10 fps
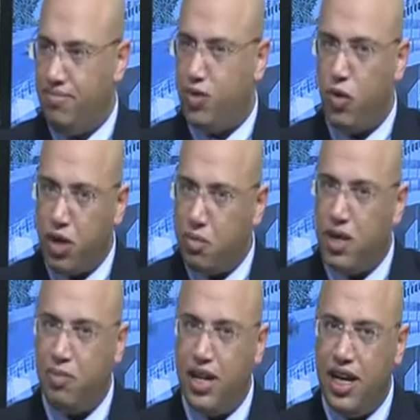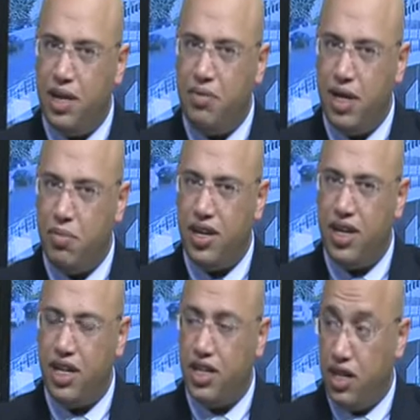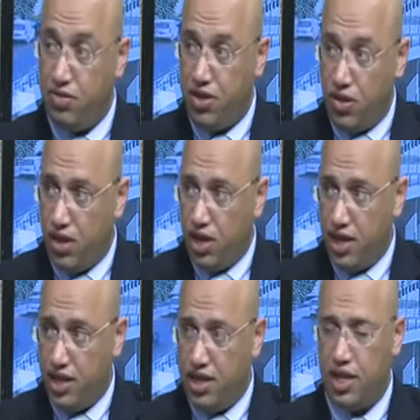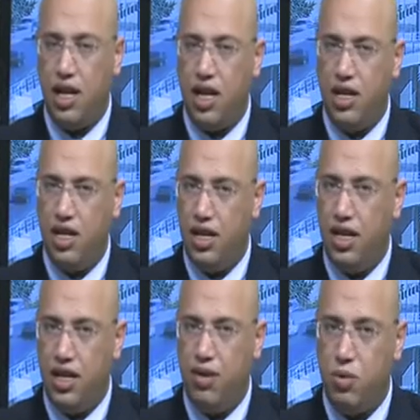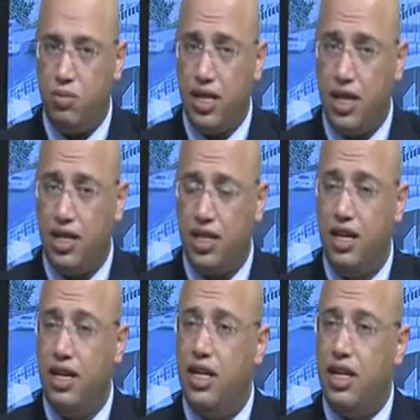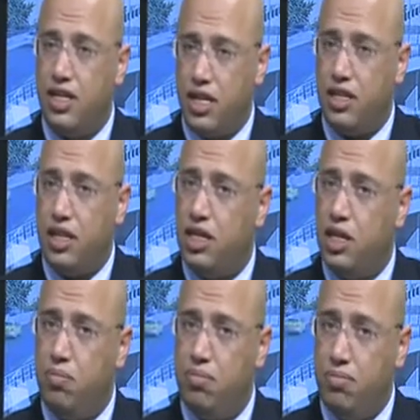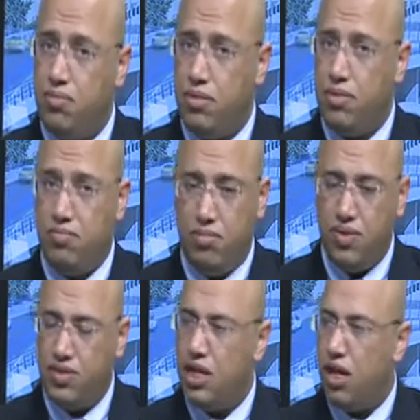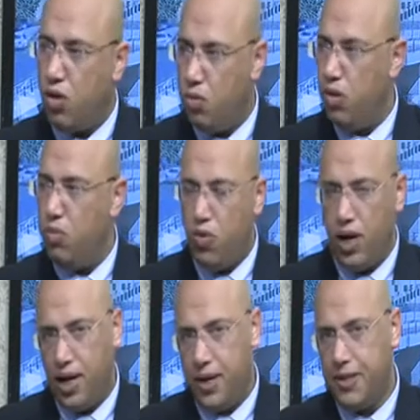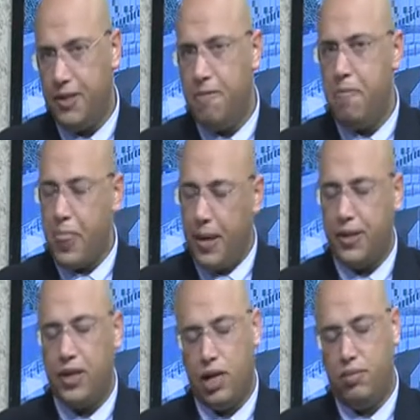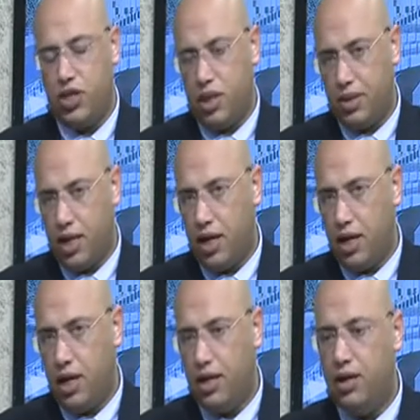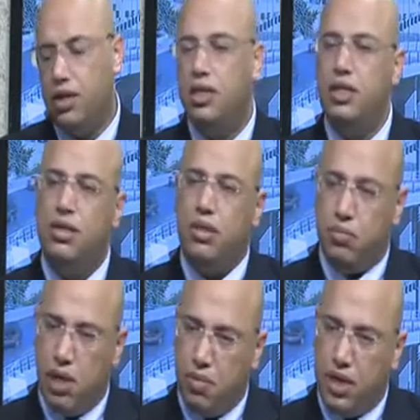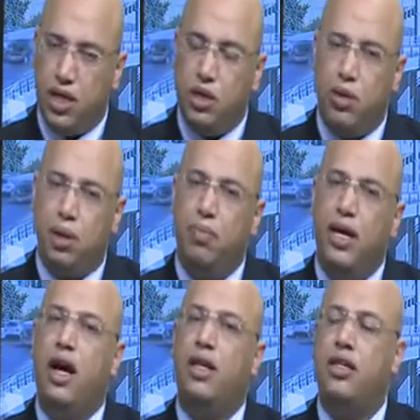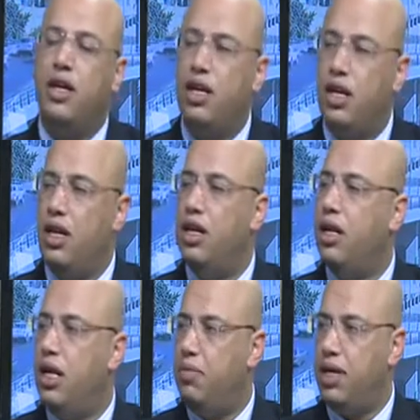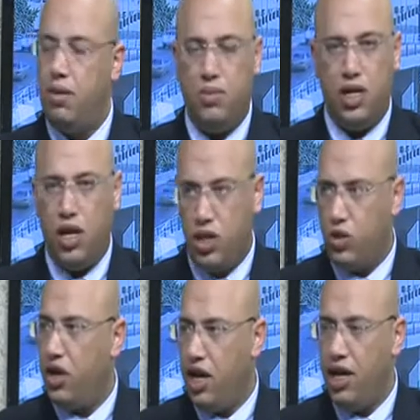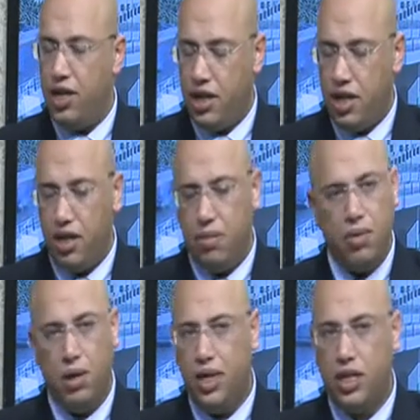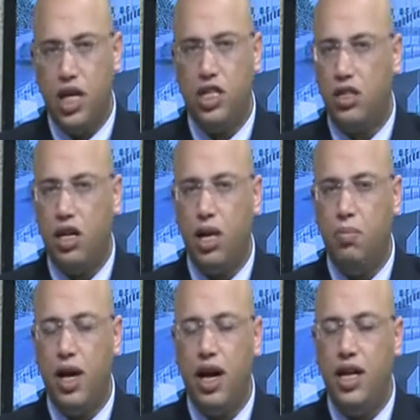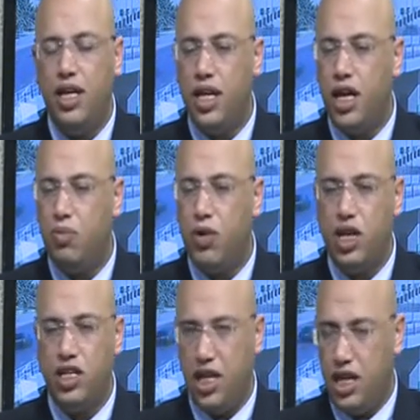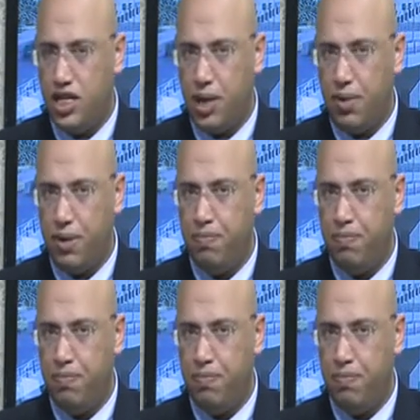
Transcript: بتوفيق من رب العالمين المره هاي طلعنا فيه اونلاين على الويب سايت صار تقديم نفس القبول الموحد يعني الطالب يشتري بطاقه من البريد وبعبيها عن طريق البرنامج الالكتروني اللي عندنا ما نعم. بيحتاج الطالب اي مراجعه للجامعه